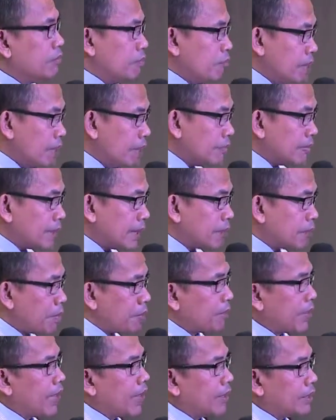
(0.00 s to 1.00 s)
menjadi
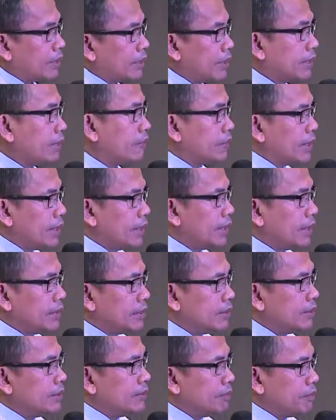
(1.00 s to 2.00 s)
pemenang, kita menjadi
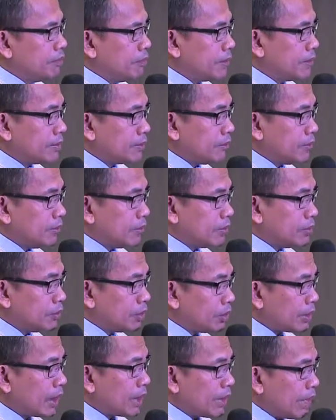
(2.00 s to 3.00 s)

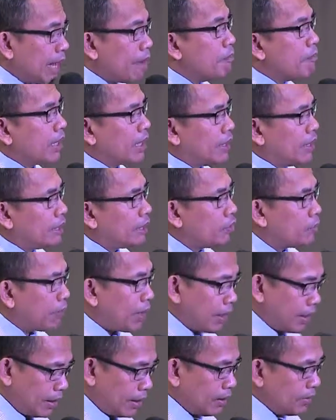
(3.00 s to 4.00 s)
menunjukkan gambar dan
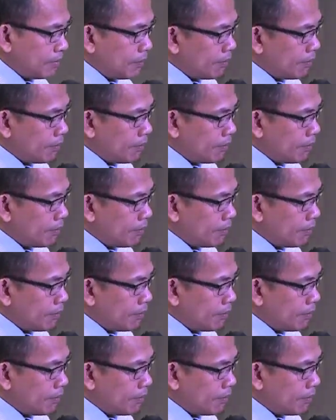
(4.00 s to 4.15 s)
rupa Allah.